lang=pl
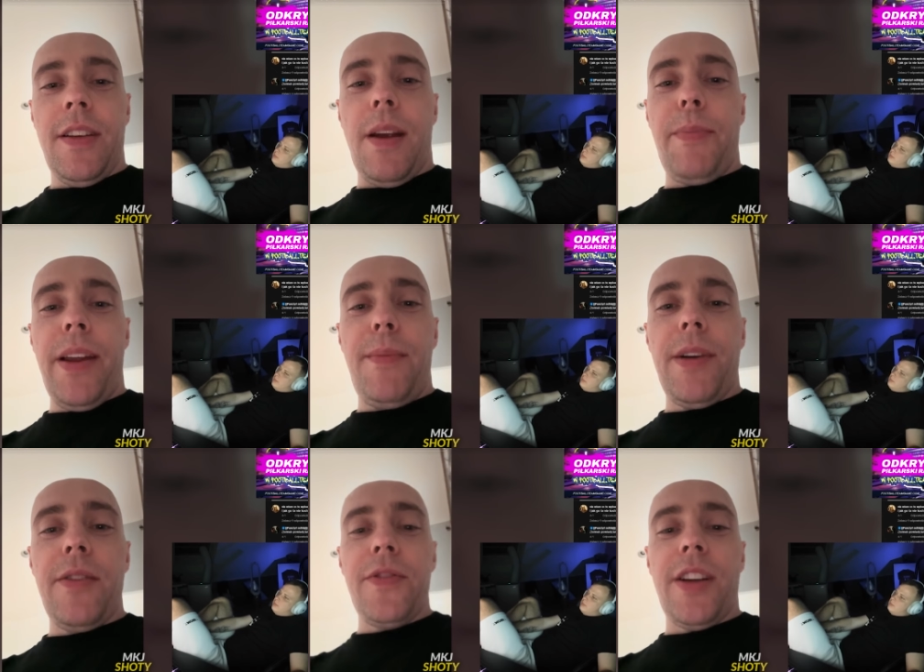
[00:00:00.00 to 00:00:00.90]
Rapery
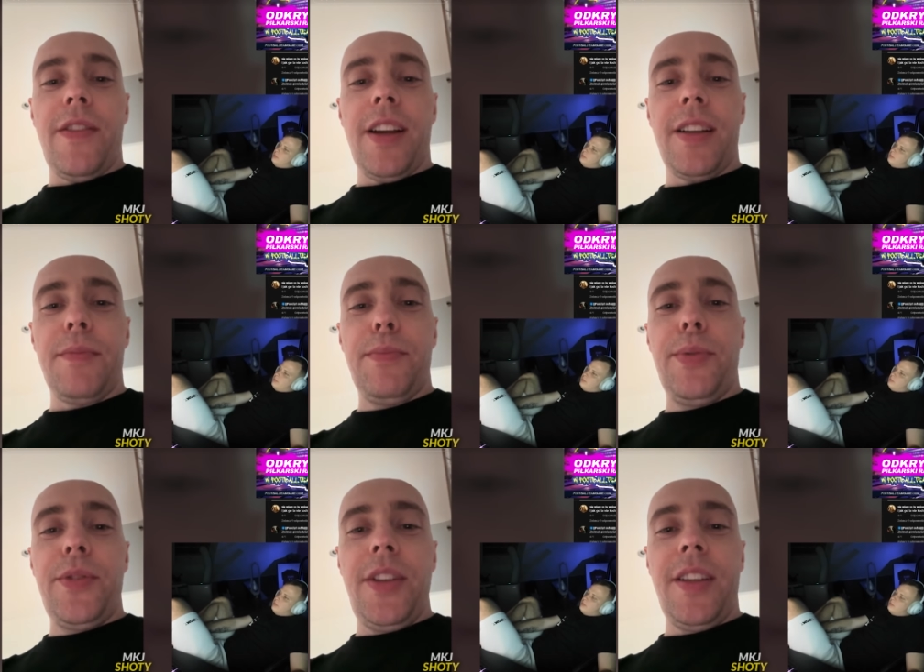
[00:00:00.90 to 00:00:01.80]
mają w szafach
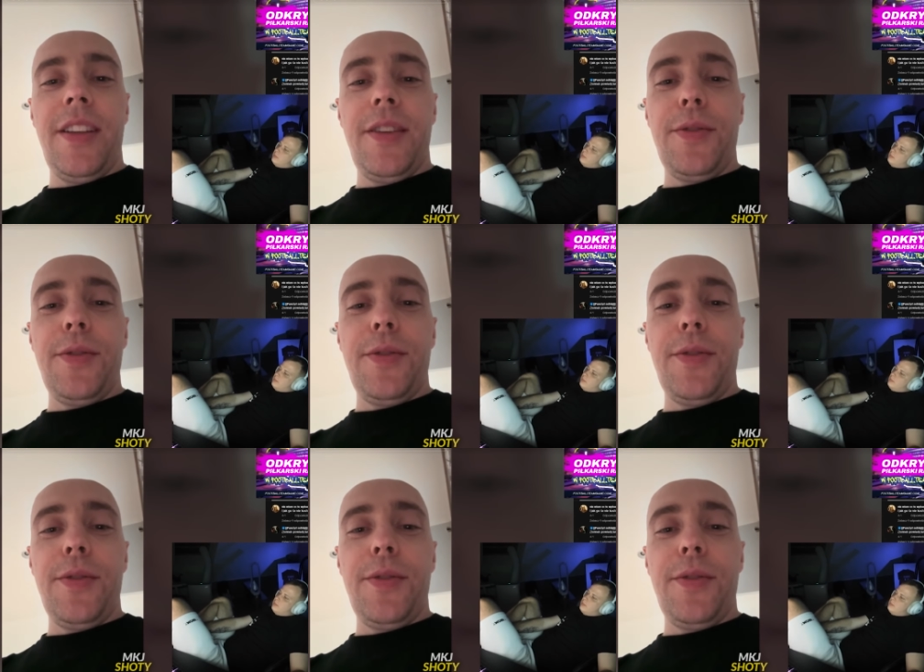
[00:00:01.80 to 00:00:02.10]
buciki,